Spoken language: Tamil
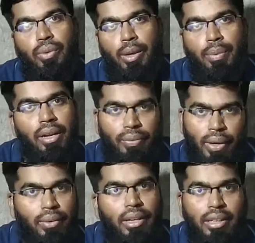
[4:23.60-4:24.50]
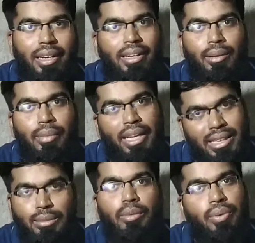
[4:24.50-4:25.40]
ஃபைவ் பாயிண்ட் ஃபைவ் தான் கரெக்டாக
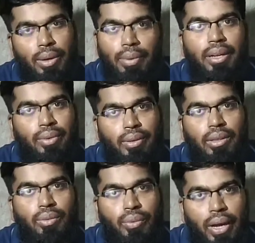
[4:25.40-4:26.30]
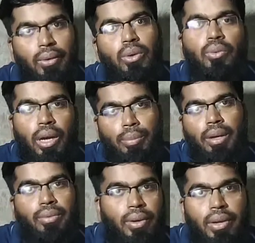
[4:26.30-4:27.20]
மேக்ஸிமம் ஃபைவ் பாயிண்ட் ஃபைவ் தான் ஃபைவ் டு ஃபைவ்
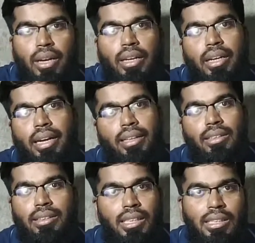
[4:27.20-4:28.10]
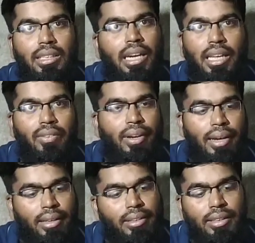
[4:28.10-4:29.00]
பாயிண்ட் ஃபைவ் எங்களுக்கு கிடைக்குது சிக்ஸ் கிடைக்கவே
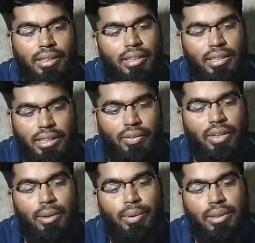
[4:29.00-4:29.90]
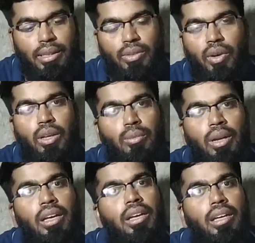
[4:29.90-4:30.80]
இல்லை செவன்ட்டி பர்சன்டேஜ்
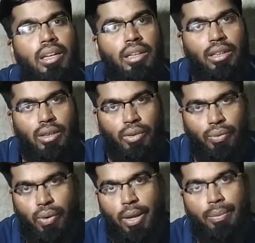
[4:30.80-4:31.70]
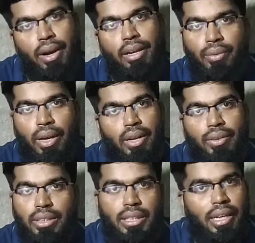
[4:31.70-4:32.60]
வால்யூமில் ஃபைவ் பாயிண்ட் ஃபைவ்
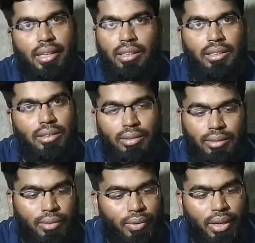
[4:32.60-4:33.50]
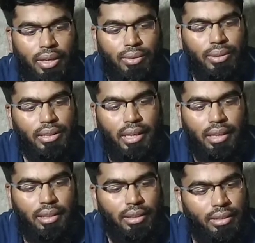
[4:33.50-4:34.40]
ஹவர்ஸ் கிடைக்குது ஃபைவ் அண்ட் ஹவர்ஸ்
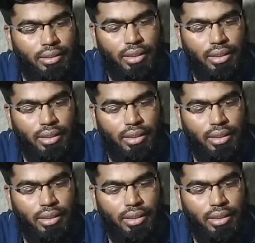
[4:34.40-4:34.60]
கிடைக்குது